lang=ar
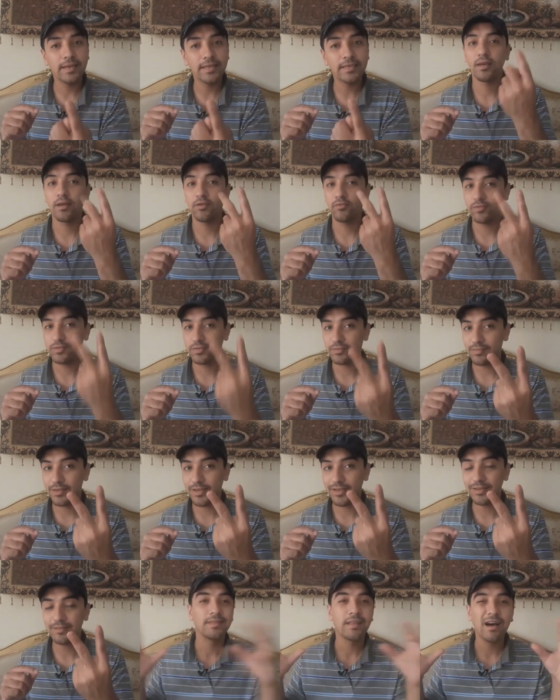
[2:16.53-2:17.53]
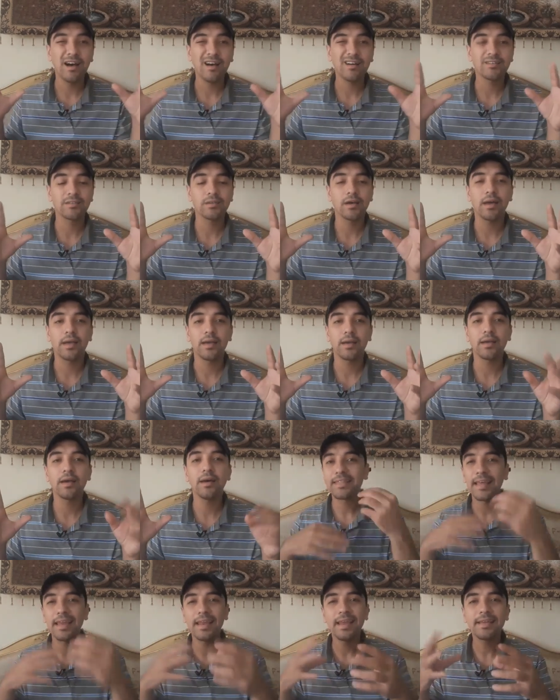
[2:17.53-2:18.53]
اسم او اسمين ده اقصى حاجه
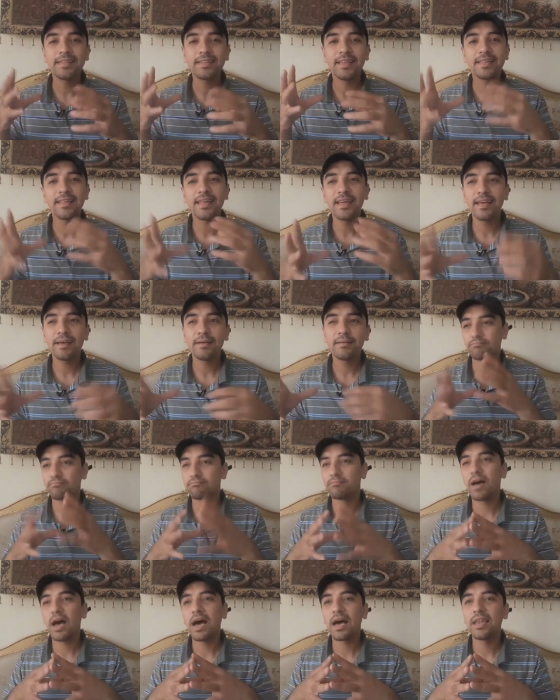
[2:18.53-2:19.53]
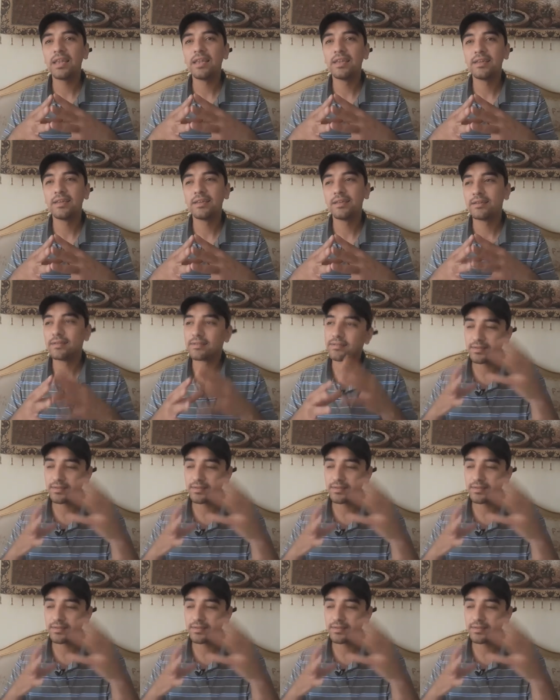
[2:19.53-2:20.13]
ثلاثه ده مع ال...